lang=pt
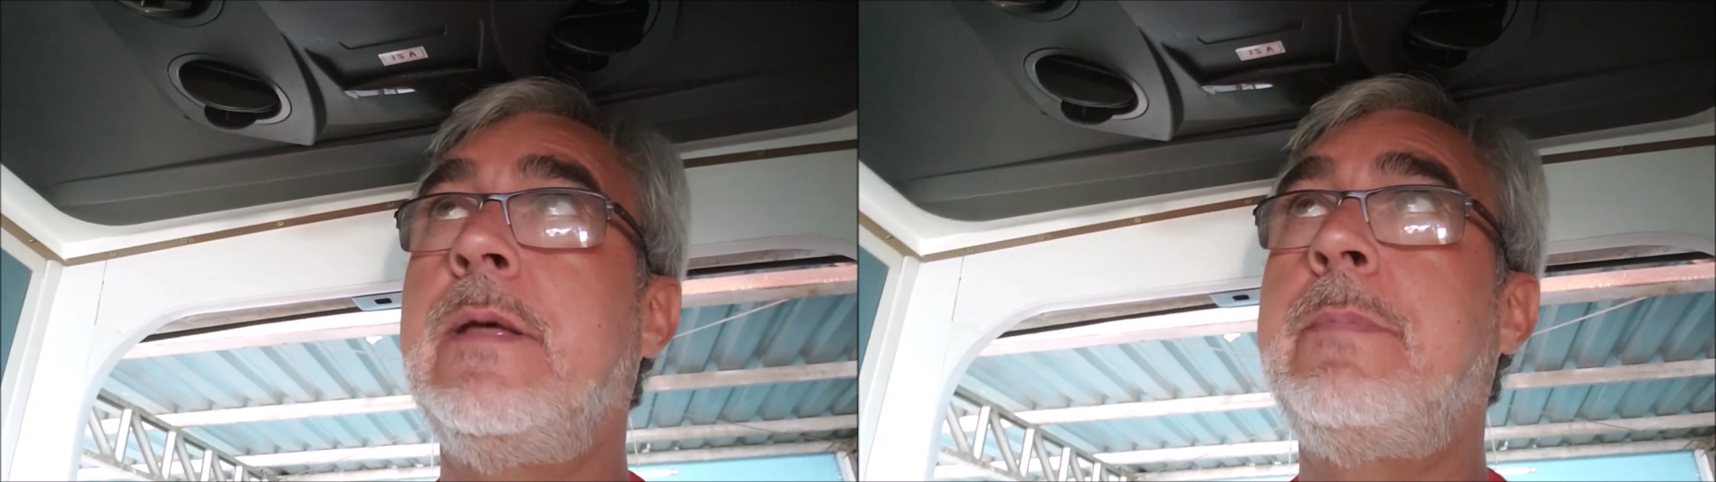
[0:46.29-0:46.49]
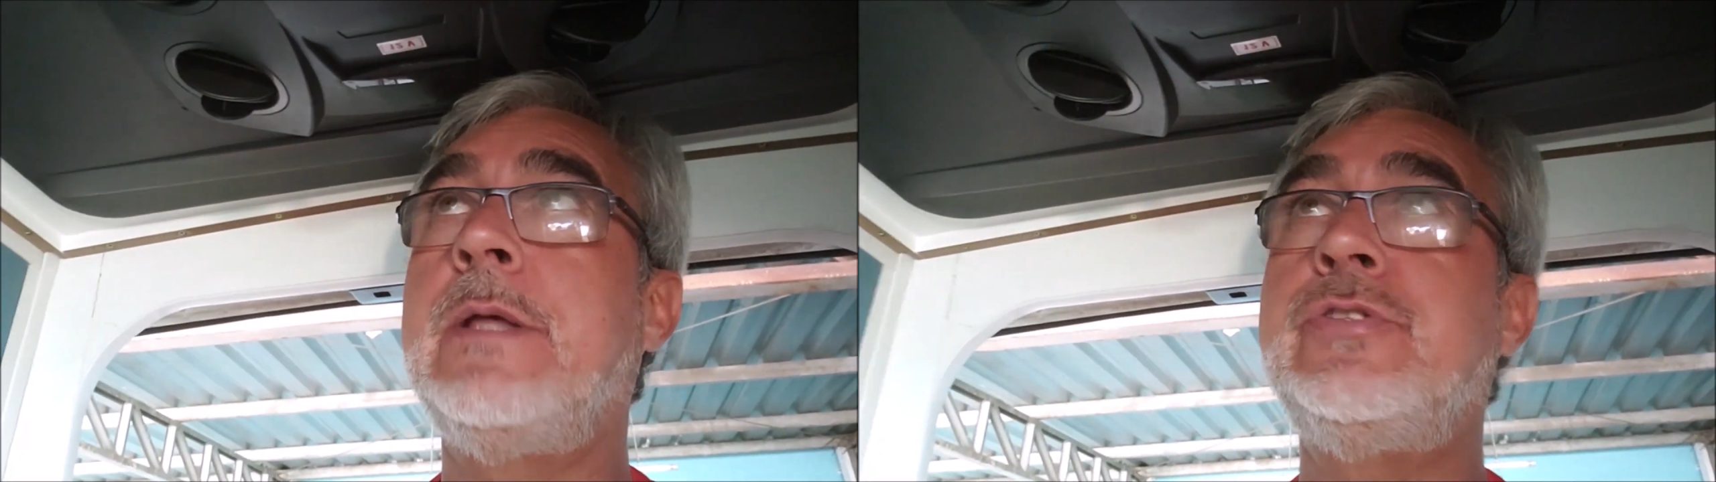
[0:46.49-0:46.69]

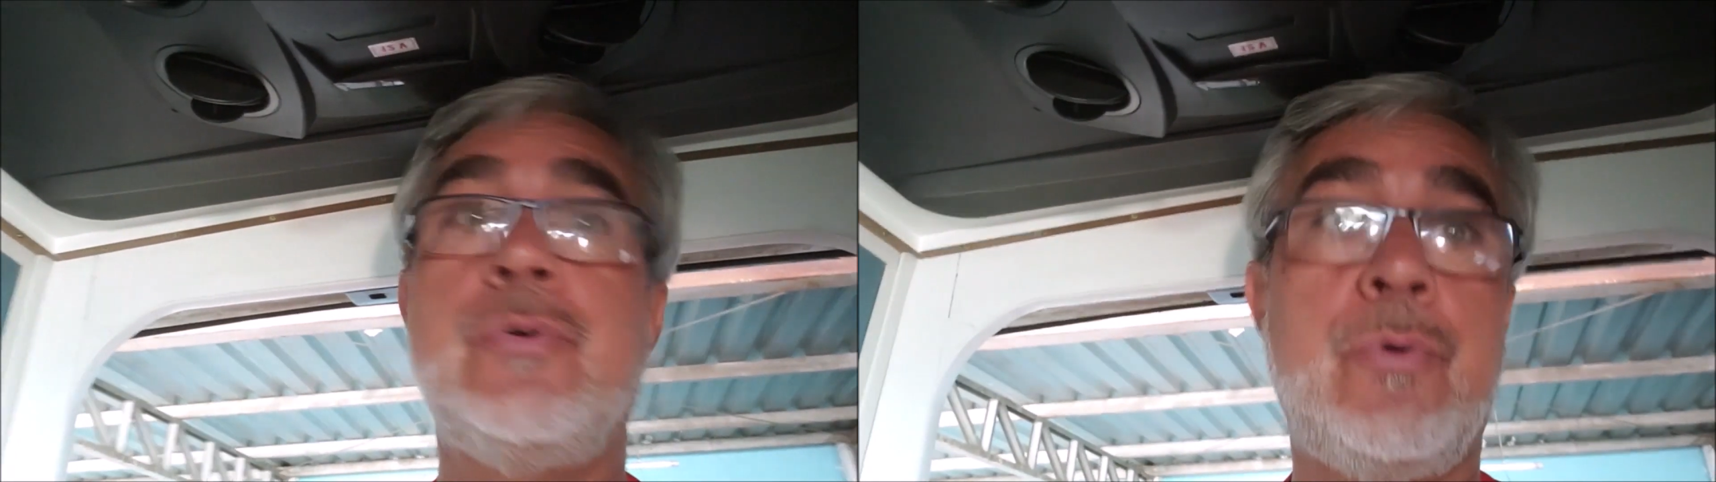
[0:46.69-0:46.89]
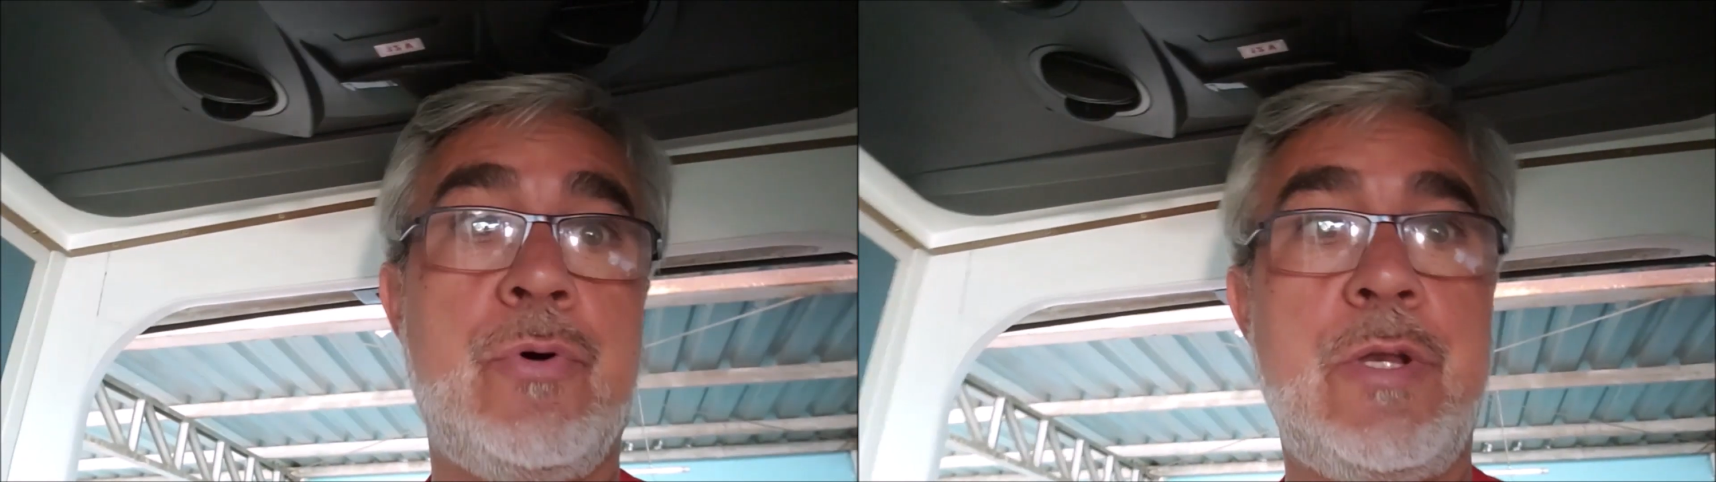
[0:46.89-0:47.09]
repente
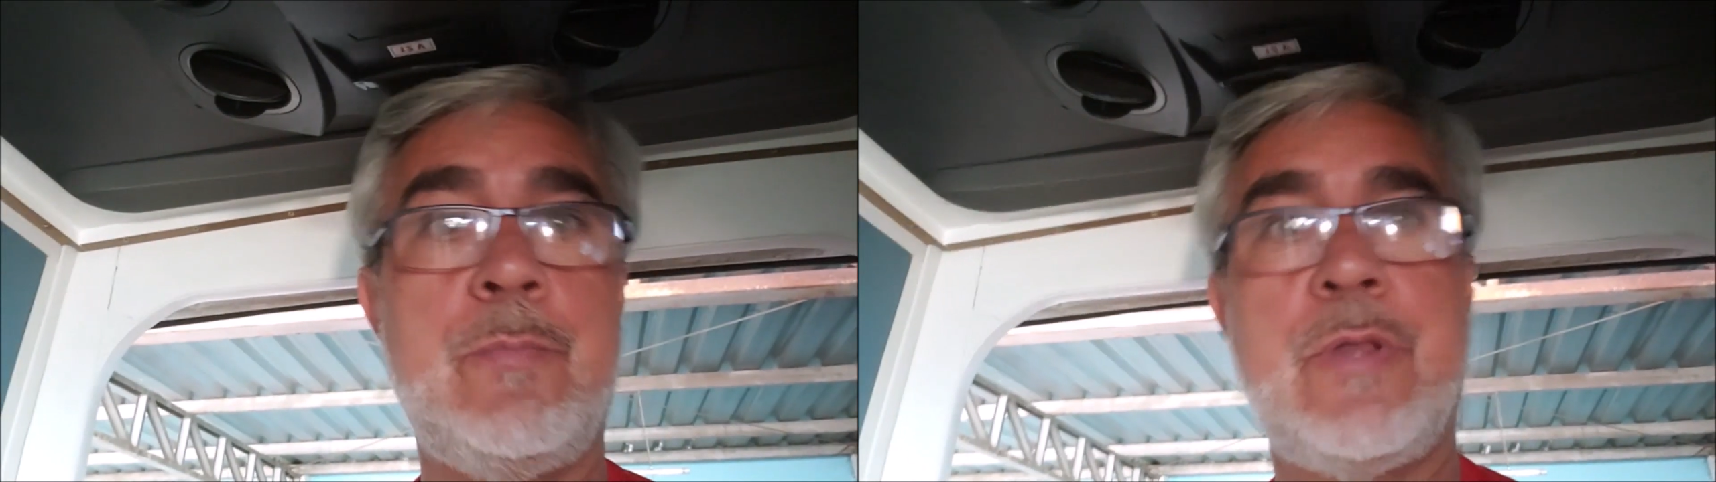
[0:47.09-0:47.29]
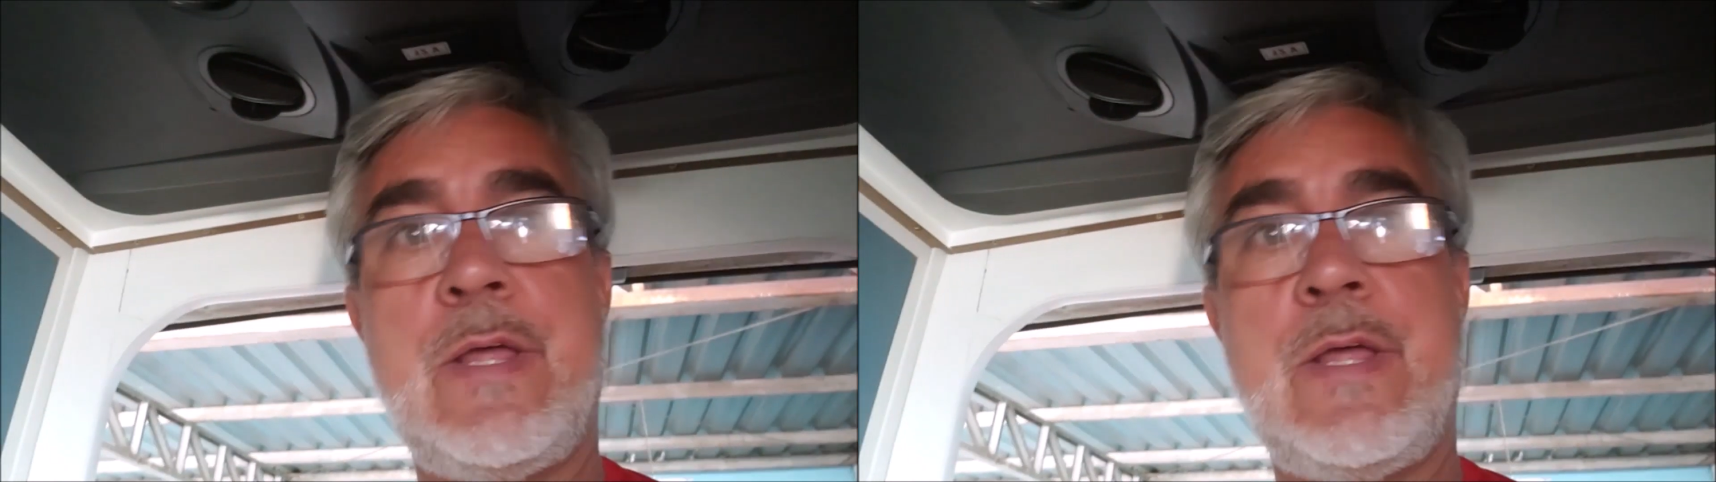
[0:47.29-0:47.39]
ônibus,